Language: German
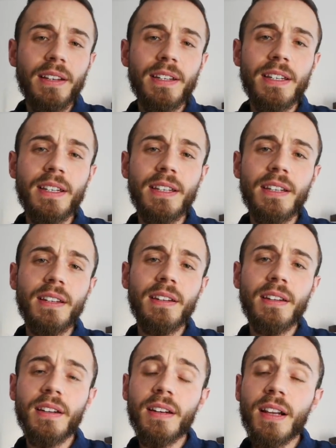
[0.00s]

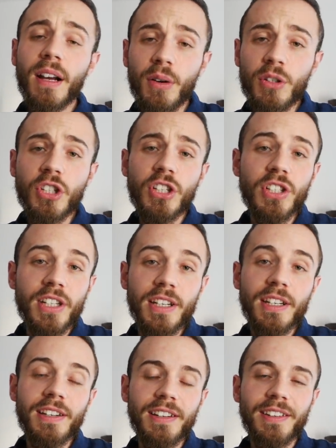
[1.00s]
die
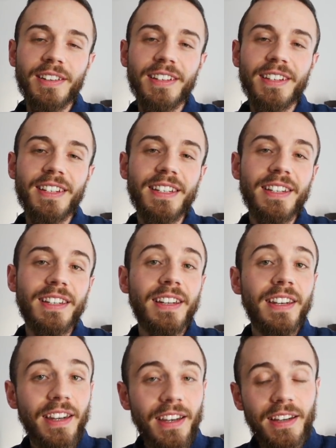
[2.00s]
Couchgeschichten,
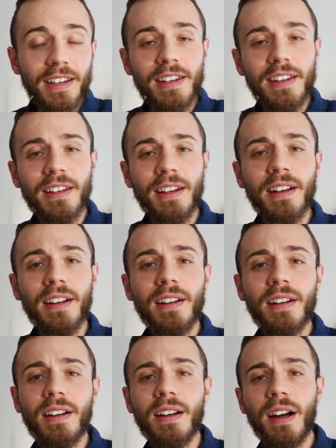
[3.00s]
die er hier ja
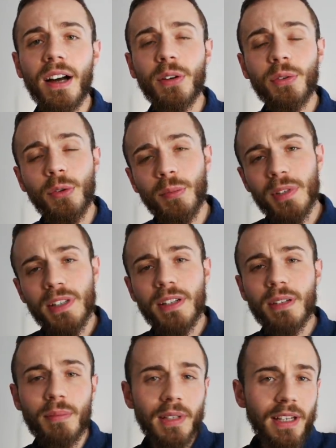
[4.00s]

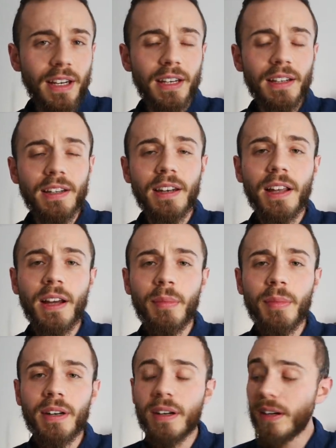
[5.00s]
anonymisiert mit geänderten
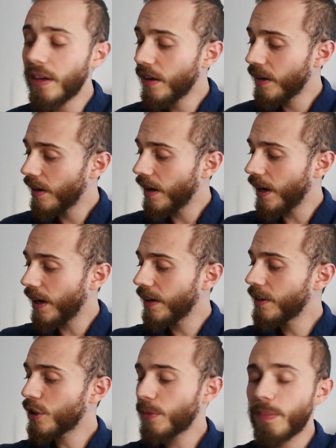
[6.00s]
Namen
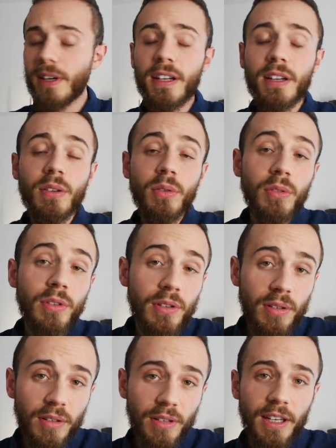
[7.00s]
anspricht
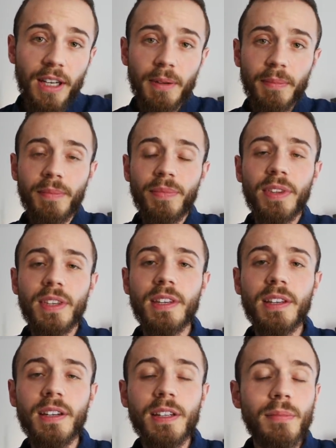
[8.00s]
und eben
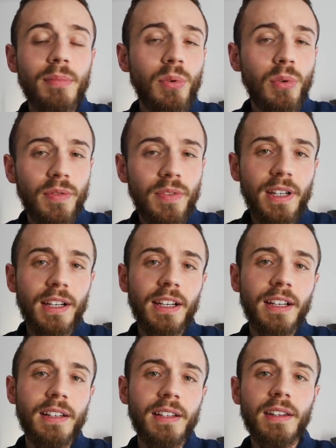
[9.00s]
hier in diesem Buch
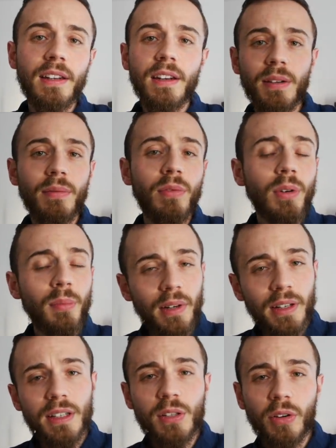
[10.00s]
widerlegt, wollen
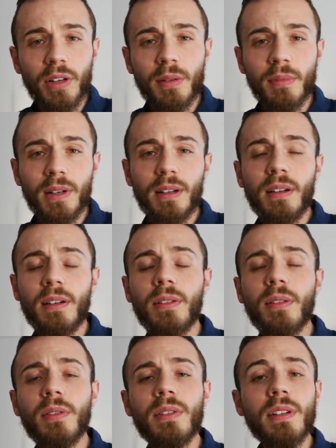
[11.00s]
wir das heute mal
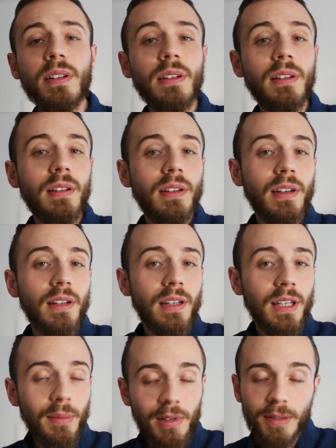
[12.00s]
unter
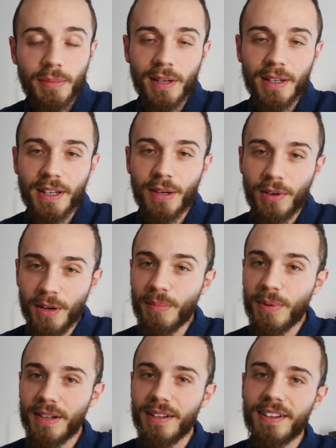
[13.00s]
dem Aspekt der Red
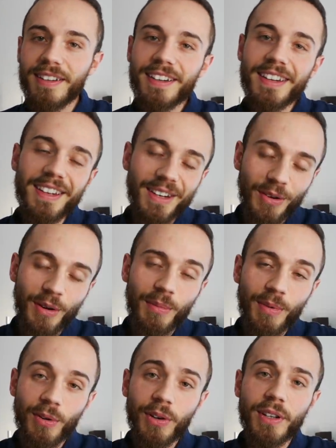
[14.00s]
Pill genauer
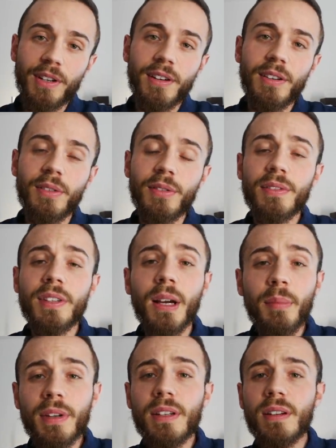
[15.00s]
beleuchten. Und
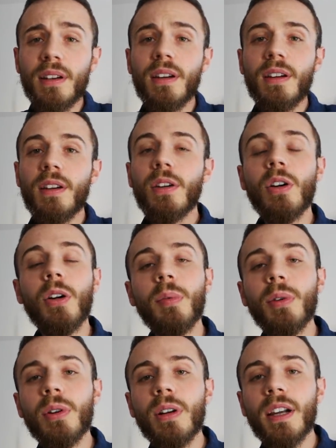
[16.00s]
damit
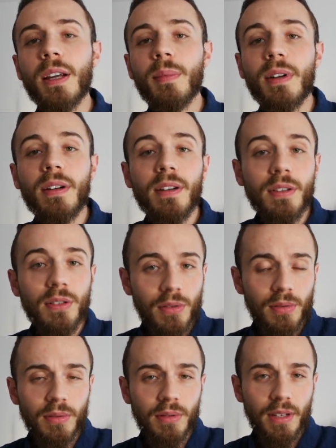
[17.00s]
kommen wir doch gleich mal
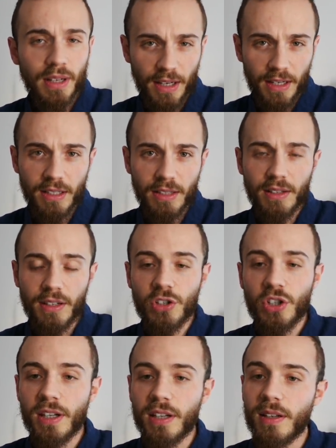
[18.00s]
zu der ersten
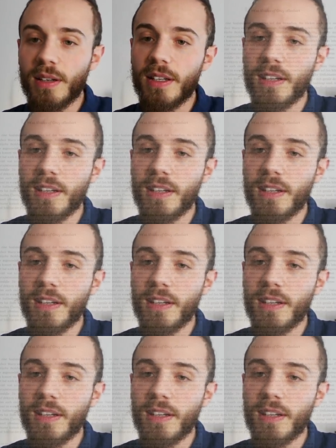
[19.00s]
Geschichte, die er